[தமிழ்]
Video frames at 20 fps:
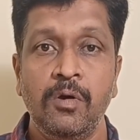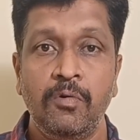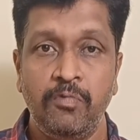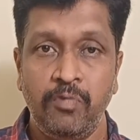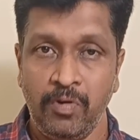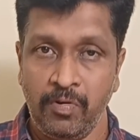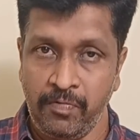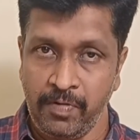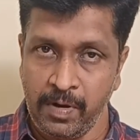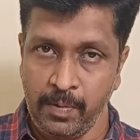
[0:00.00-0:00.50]

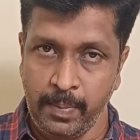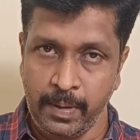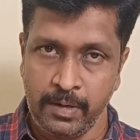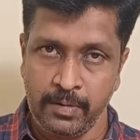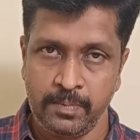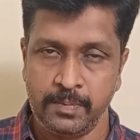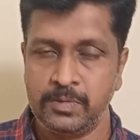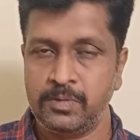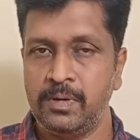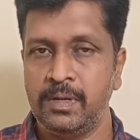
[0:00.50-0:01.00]
ஃபுல்ஃபில்
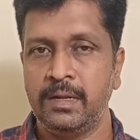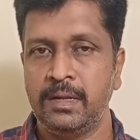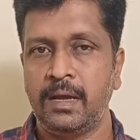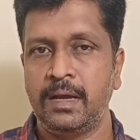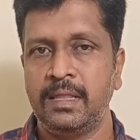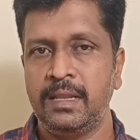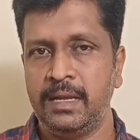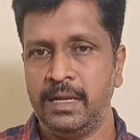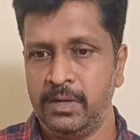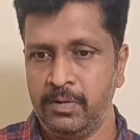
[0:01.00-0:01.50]
பண்ணணும்னு
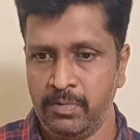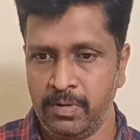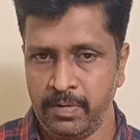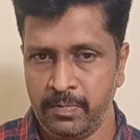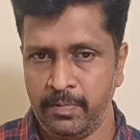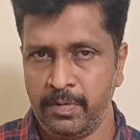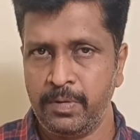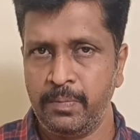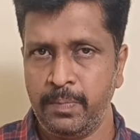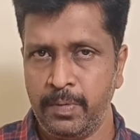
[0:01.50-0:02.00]
சொல்லியிருக்காங்க இதில்
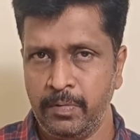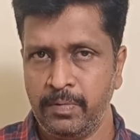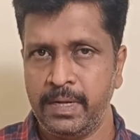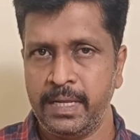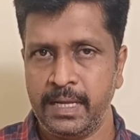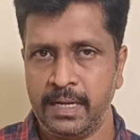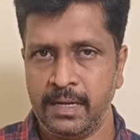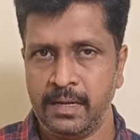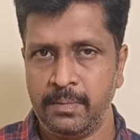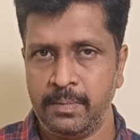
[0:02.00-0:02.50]
இன்னொரு ஒரு
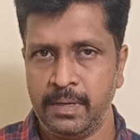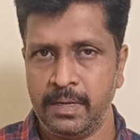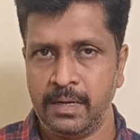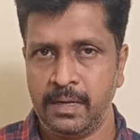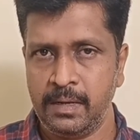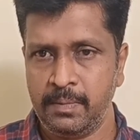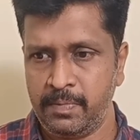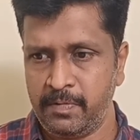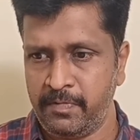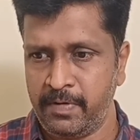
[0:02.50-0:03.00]
பியூட்டி என்ன
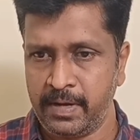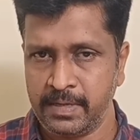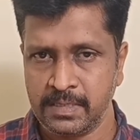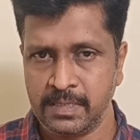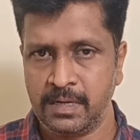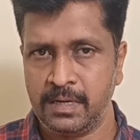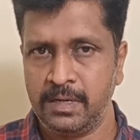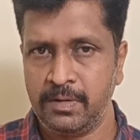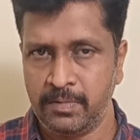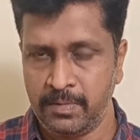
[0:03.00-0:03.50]
அப்படின்னா இப்போ
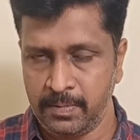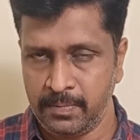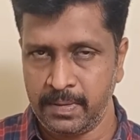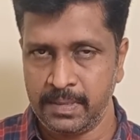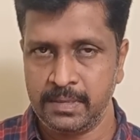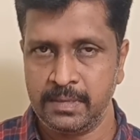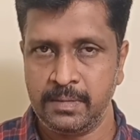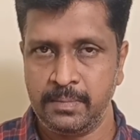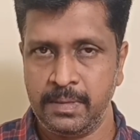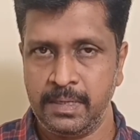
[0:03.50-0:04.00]
ஃபாக்ஸ்கார் நிறுவனம்
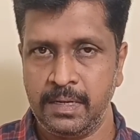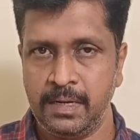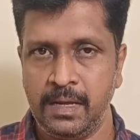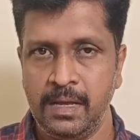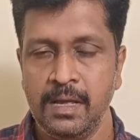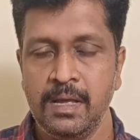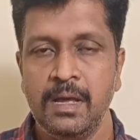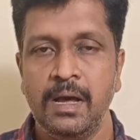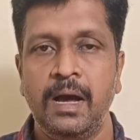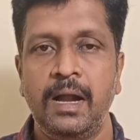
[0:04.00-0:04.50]
வந்தது அப்படின்னா